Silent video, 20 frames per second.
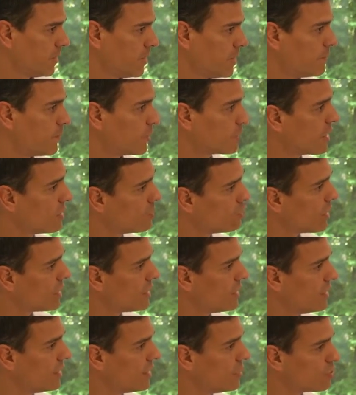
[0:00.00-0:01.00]
Y por tanto
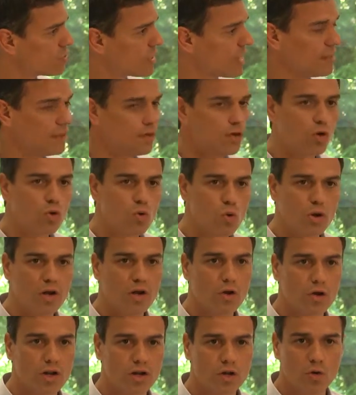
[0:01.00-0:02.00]
aquí en Euskadi no ocurre
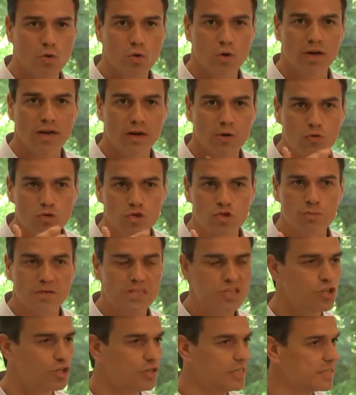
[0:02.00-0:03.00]
lo que le ocurre a algunos
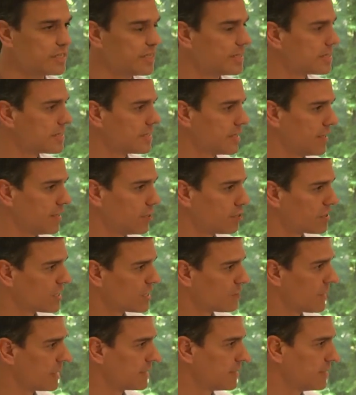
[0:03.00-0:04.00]
pensionistas en
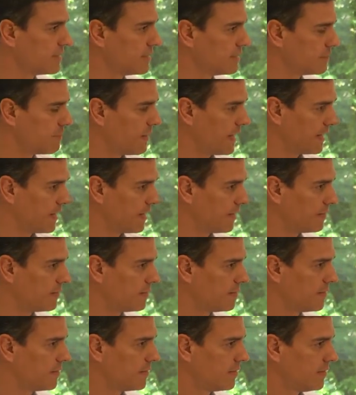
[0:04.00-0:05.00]
otras partes de España,
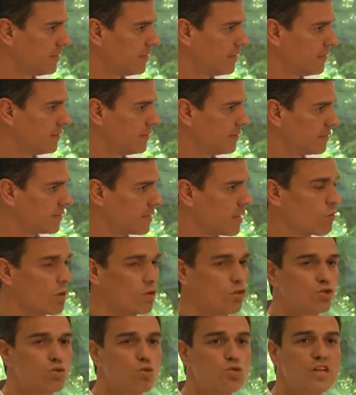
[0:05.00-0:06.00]
que
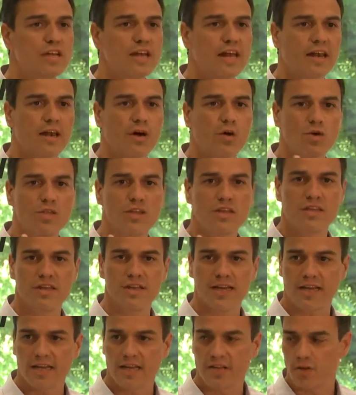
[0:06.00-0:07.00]
cuando escuchan a Rajoy
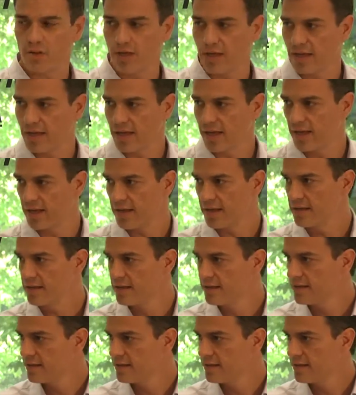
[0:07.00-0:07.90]
decir aquello de que